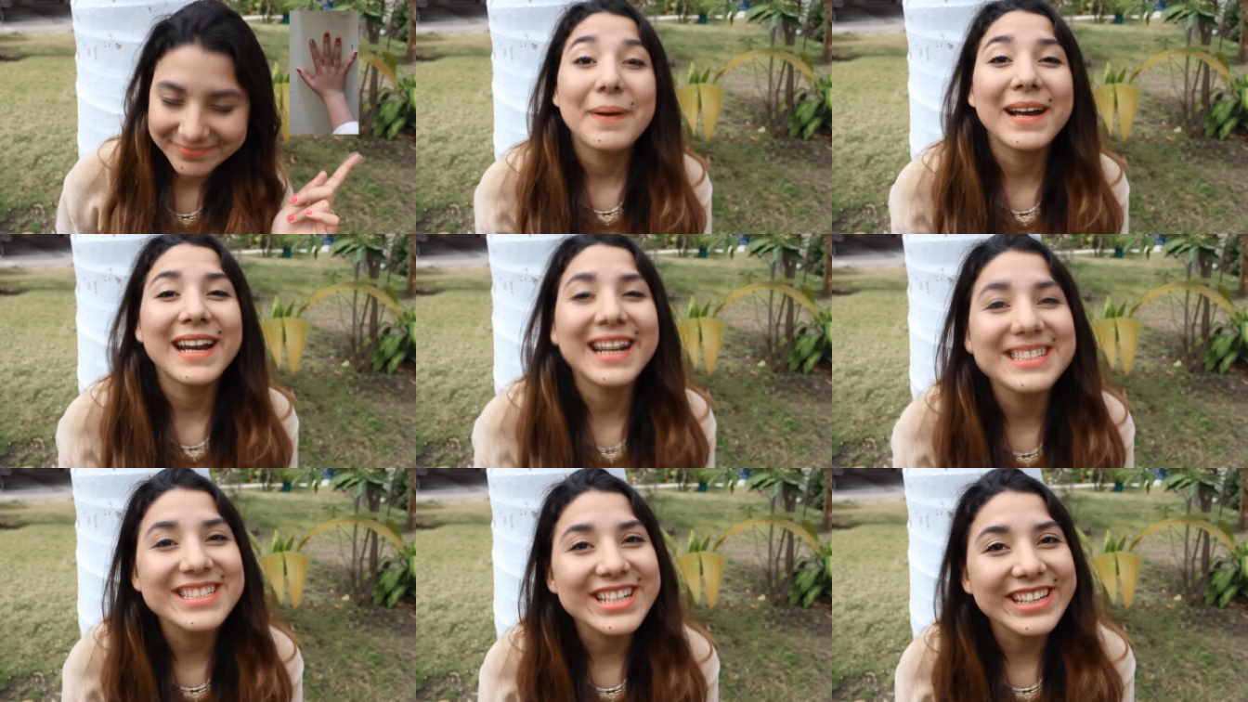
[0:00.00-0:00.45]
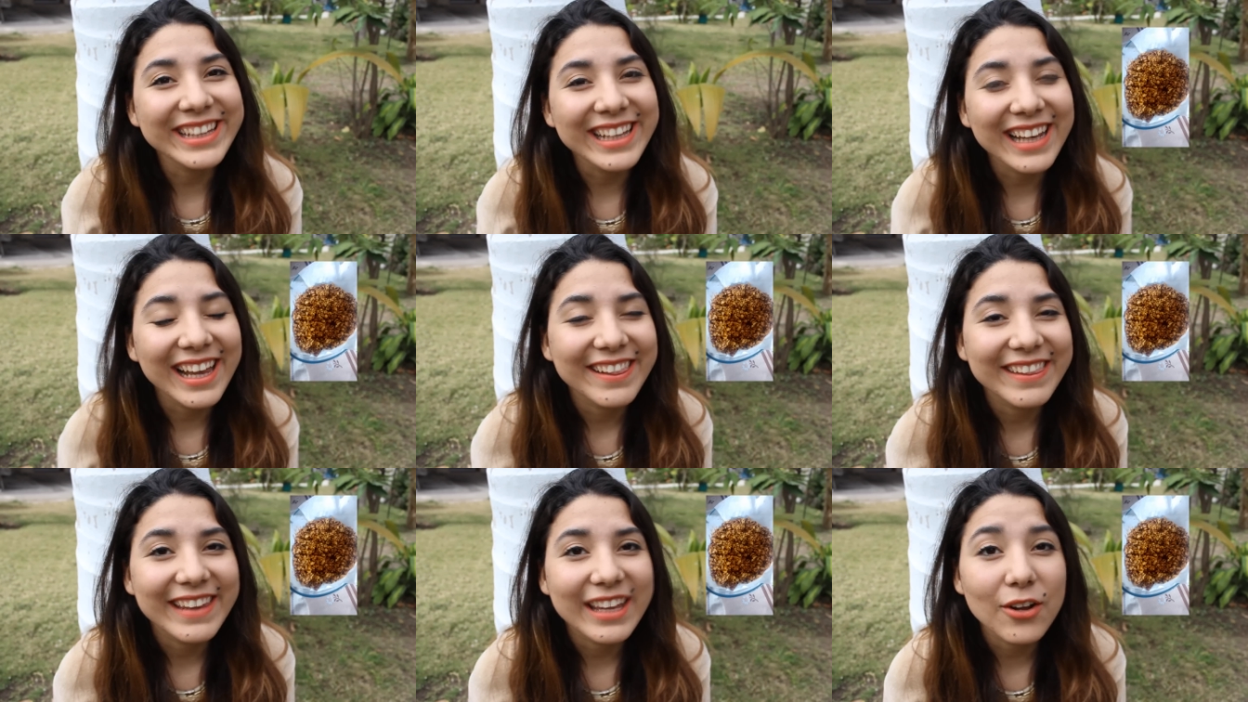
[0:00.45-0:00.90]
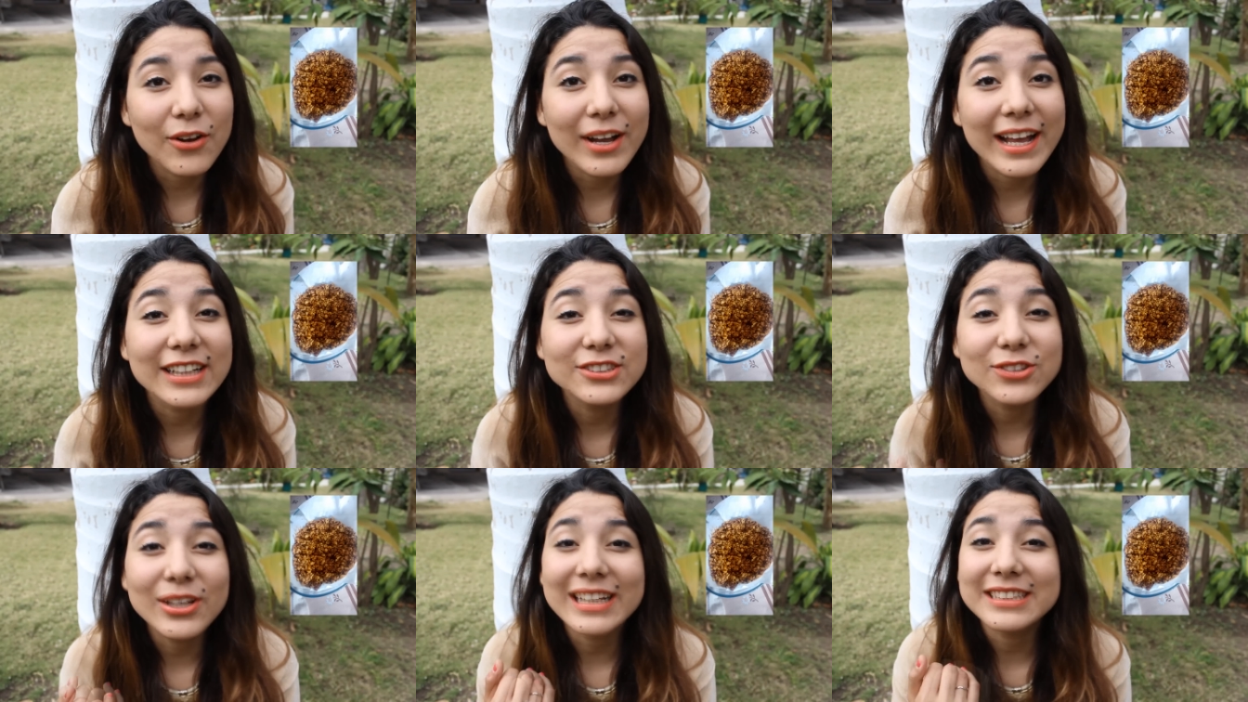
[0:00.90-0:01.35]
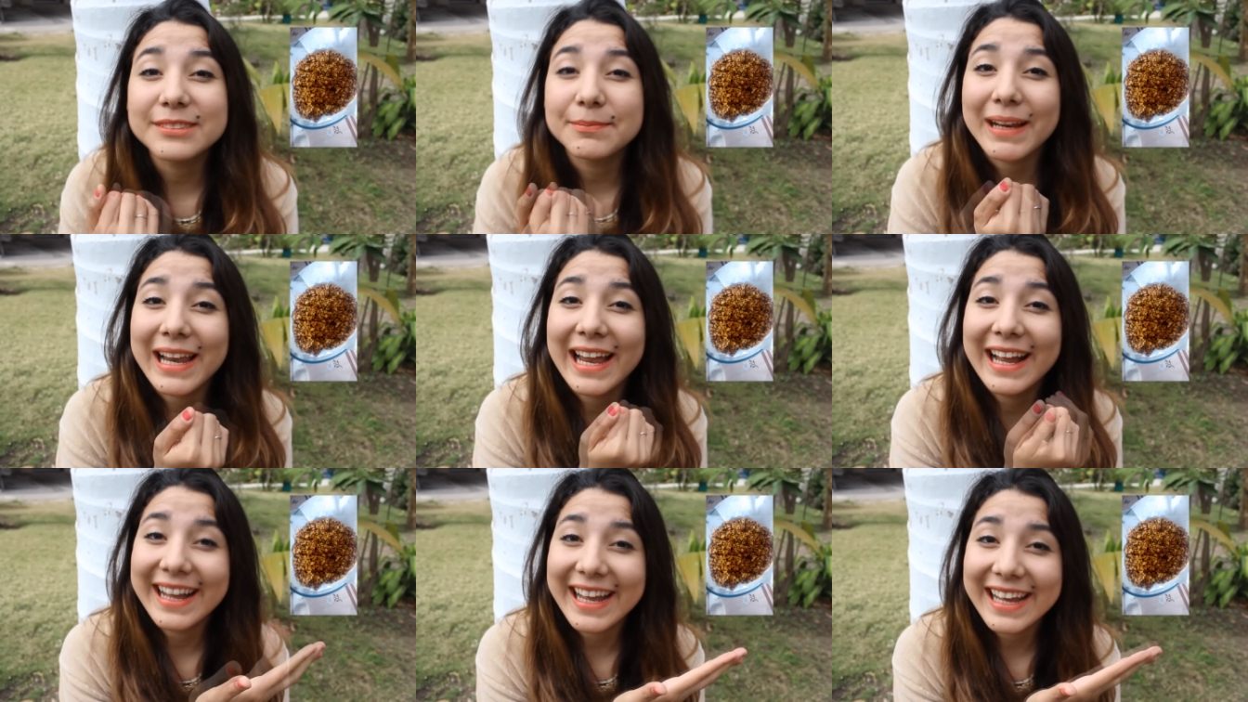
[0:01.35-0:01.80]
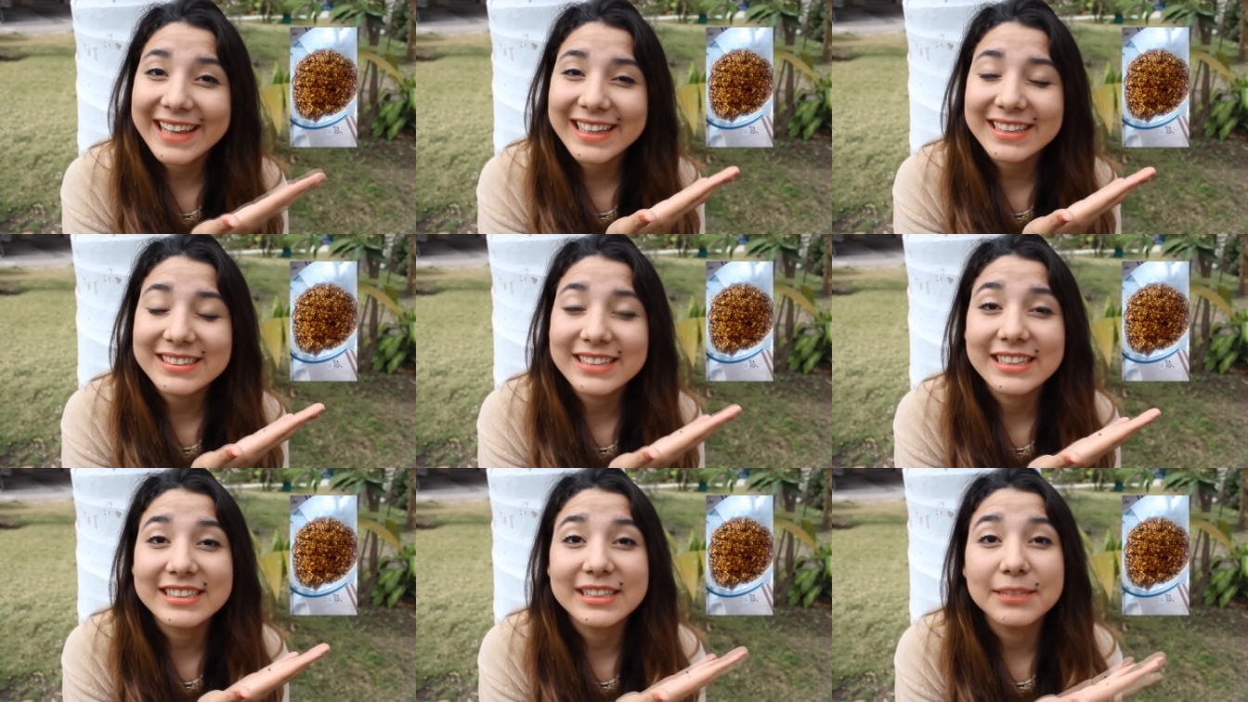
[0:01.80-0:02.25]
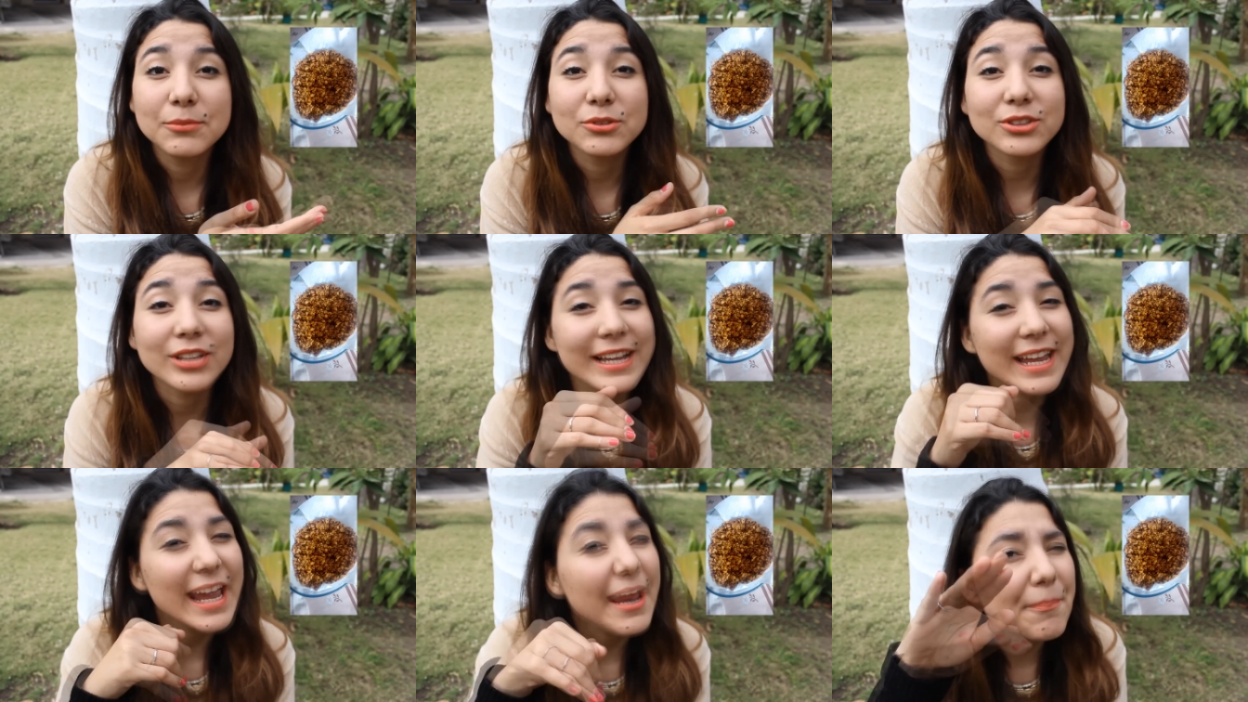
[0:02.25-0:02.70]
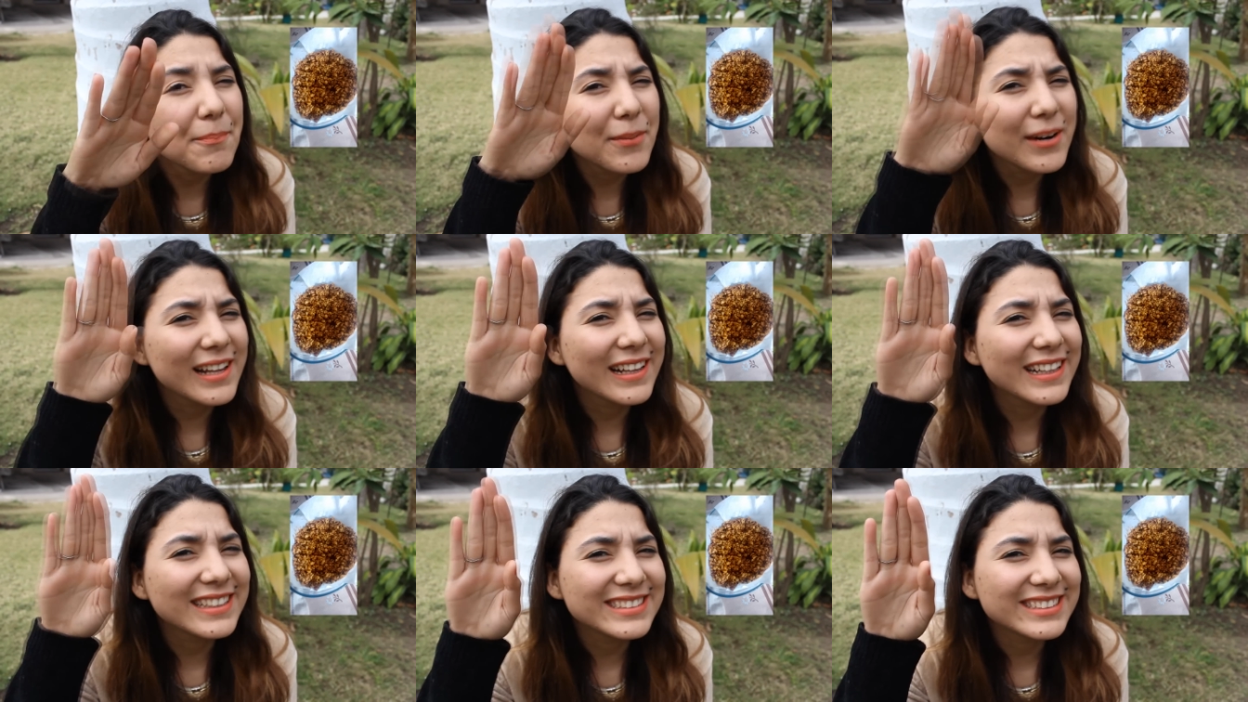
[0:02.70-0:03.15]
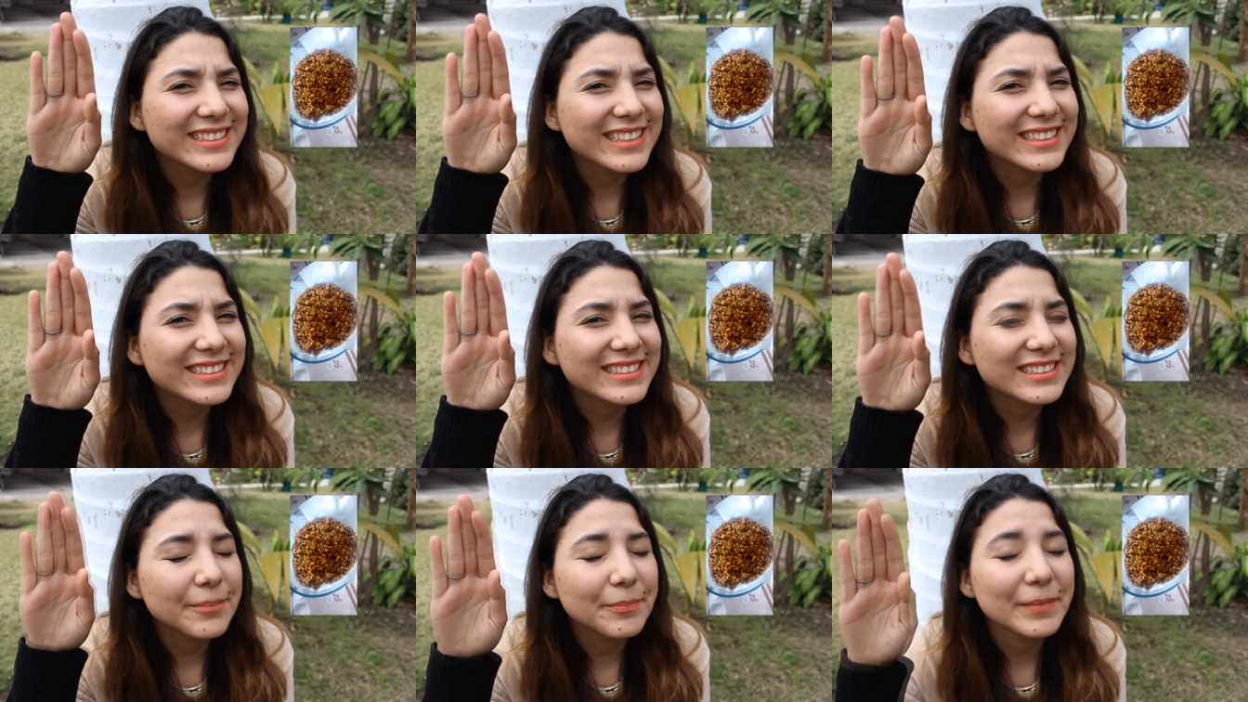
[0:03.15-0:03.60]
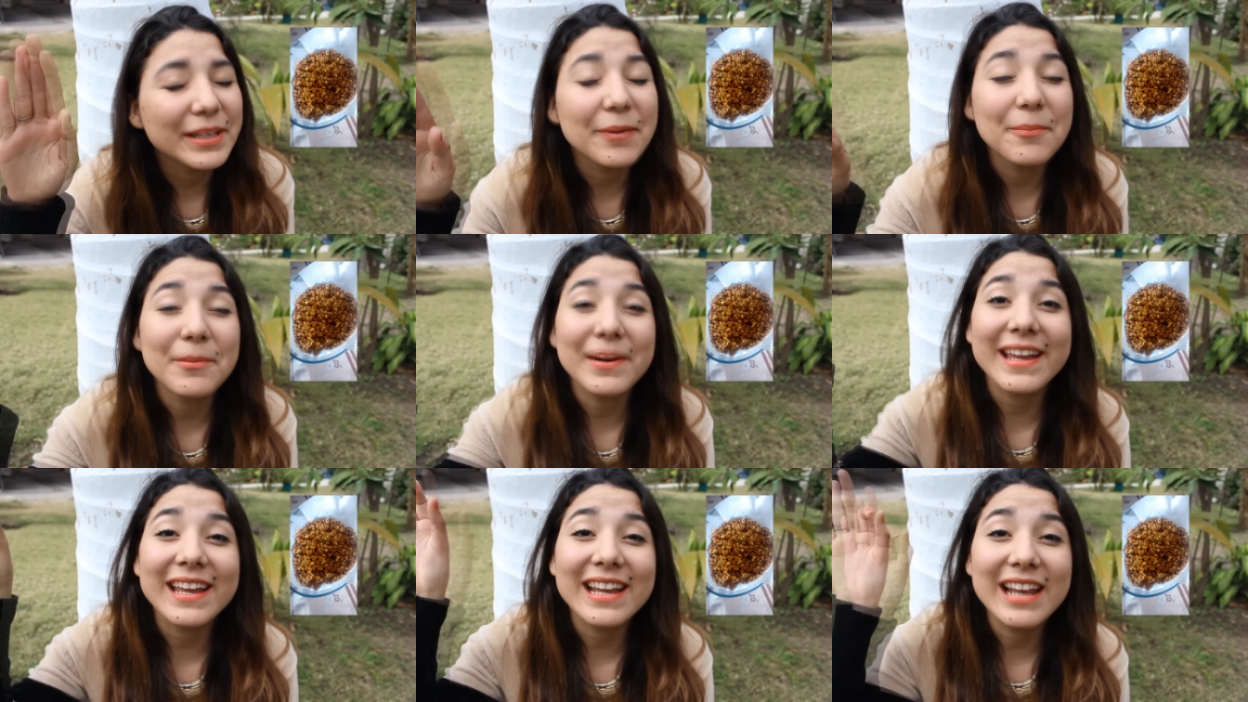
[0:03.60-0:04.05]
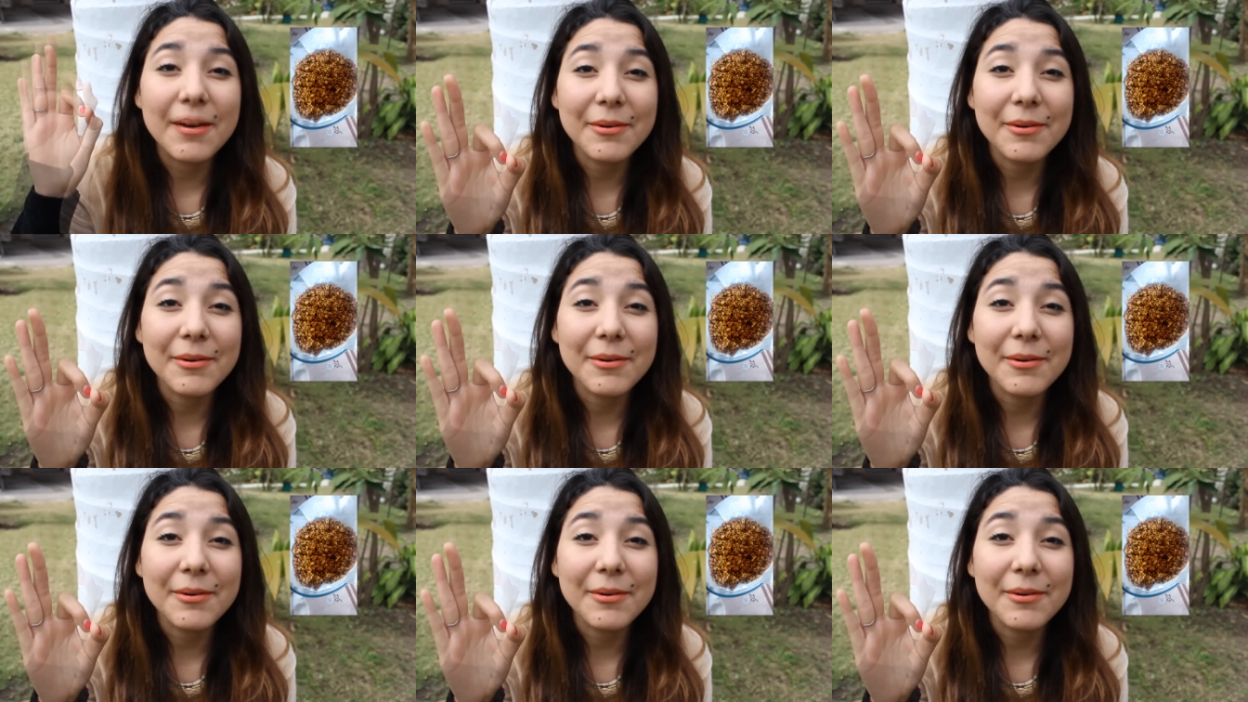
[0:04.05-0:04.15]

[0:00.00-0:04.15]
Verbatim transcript: para Jenny Landero que hizo las palanquetas que hicimos allá por el 16 de septiembre